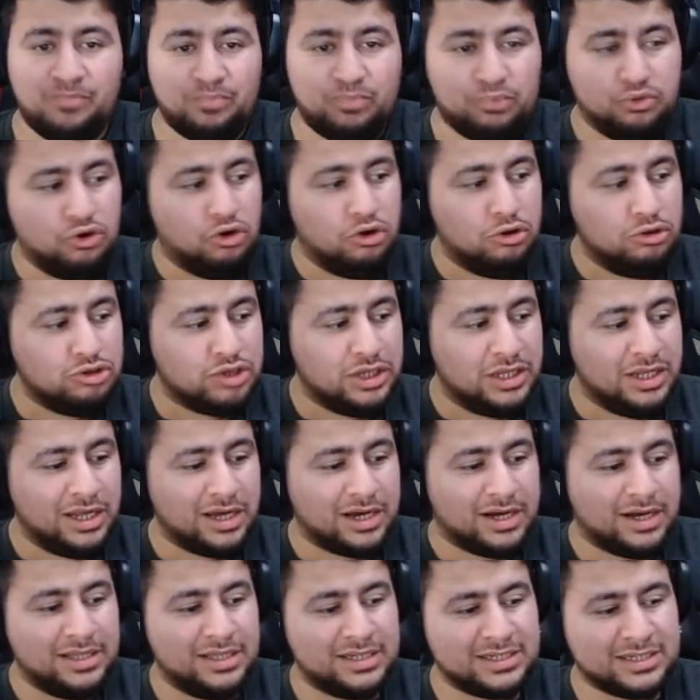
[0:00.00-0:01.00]
Bu yol üzerinde
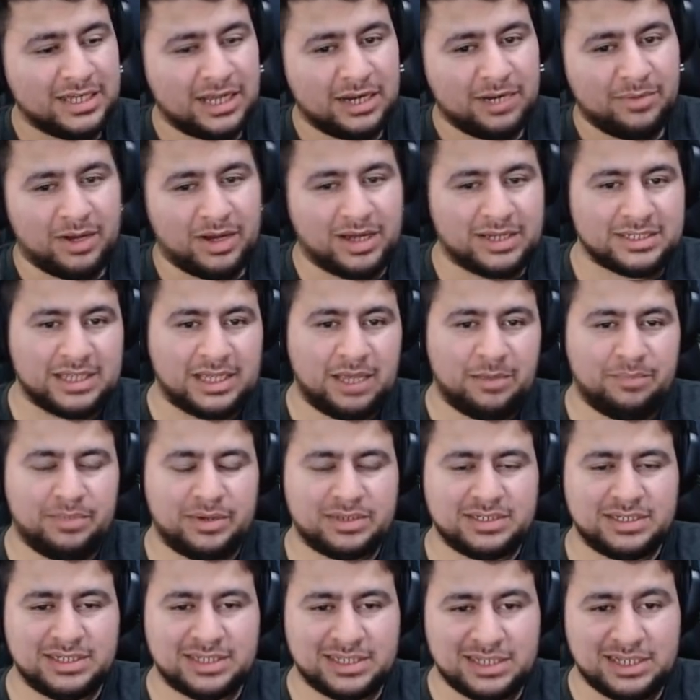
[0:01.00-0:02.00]
kalırsa araba kaza
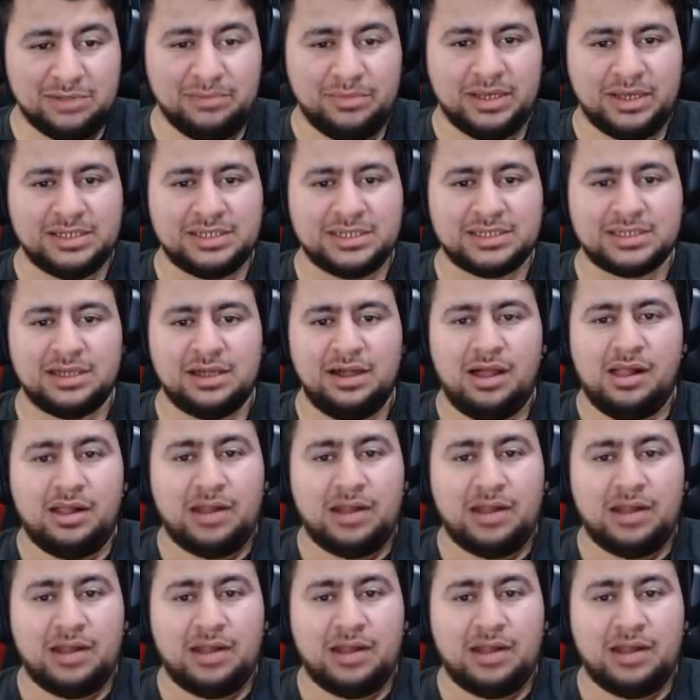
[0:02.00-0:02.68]
yaparsa silmeyiz.